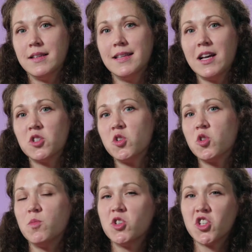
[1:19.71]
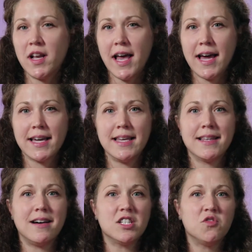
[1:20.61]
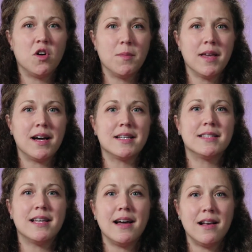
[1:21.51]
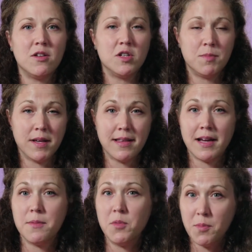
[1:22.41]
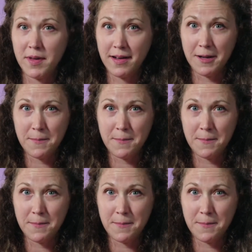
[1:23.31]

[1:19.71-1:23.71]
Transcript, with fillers: dans un autobus scolaire qui est transformé en salle de spectacle mobile.